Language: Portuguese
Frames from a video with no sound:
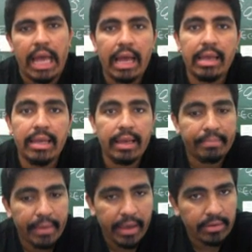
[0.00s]
Aí
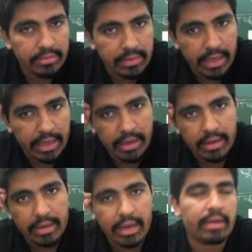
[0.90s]
a pergunta é,
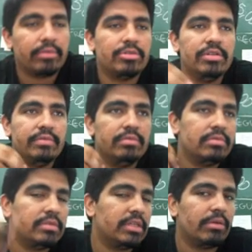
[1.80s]
cara, eu tive
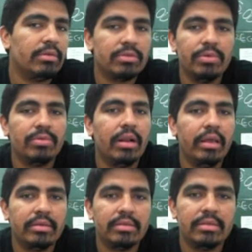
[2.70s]
não sei quantos mil
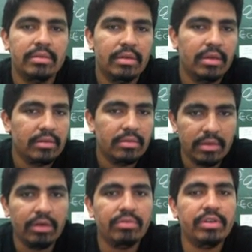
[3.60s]
cliques,
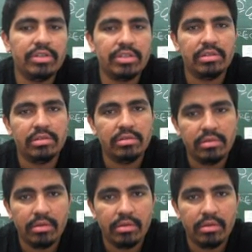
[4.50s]
não vendi.